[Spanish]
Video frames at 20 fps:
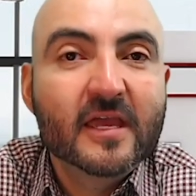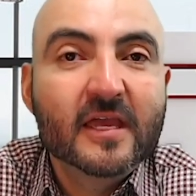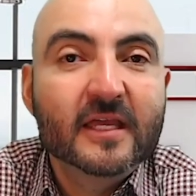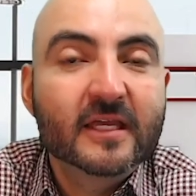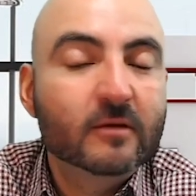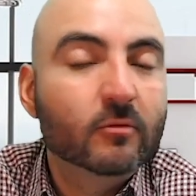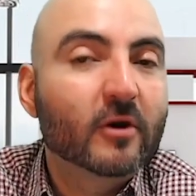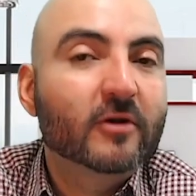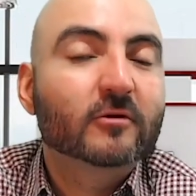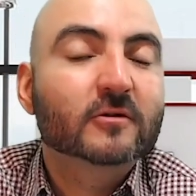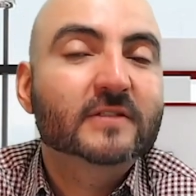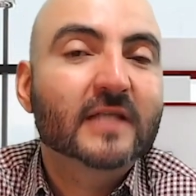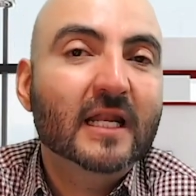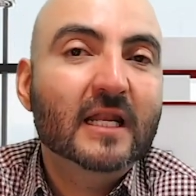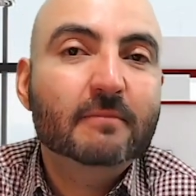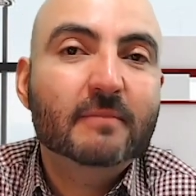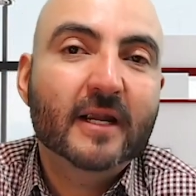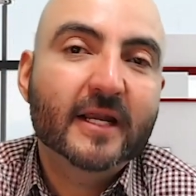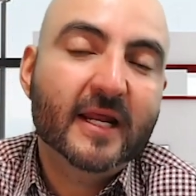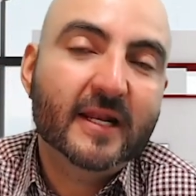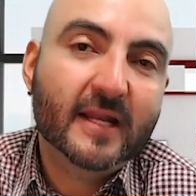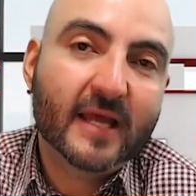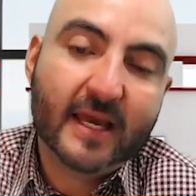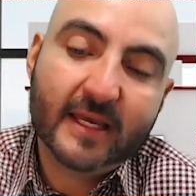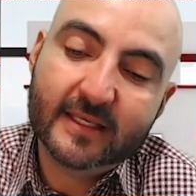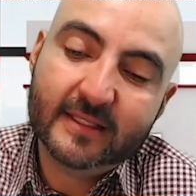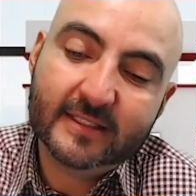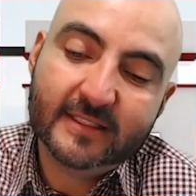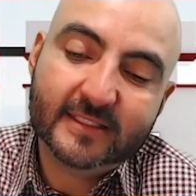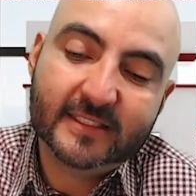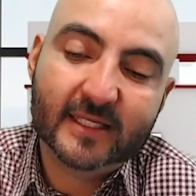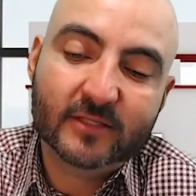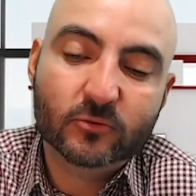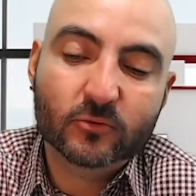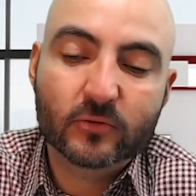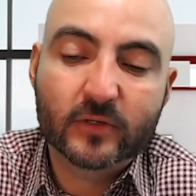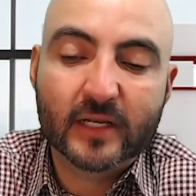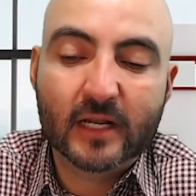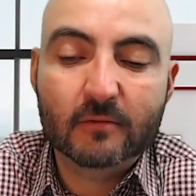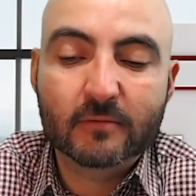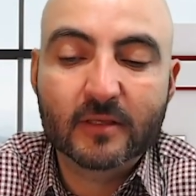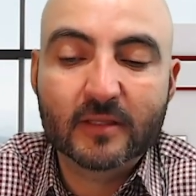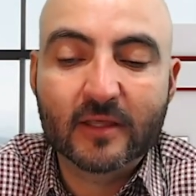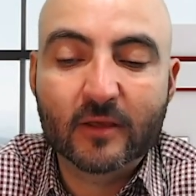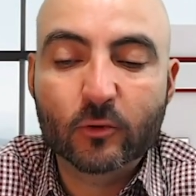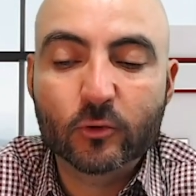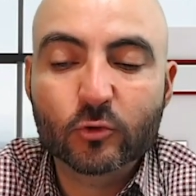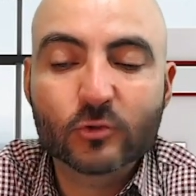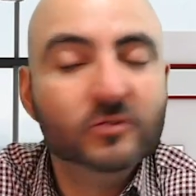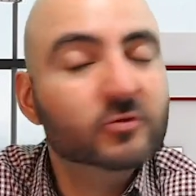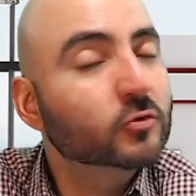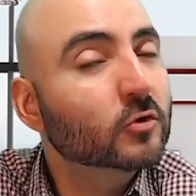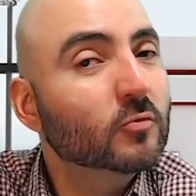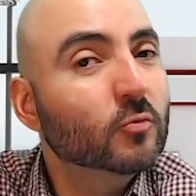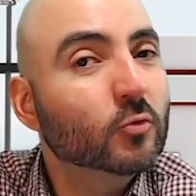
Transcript: Y bueno, sale Mariana ahí diciendo en el video, yo estoy muy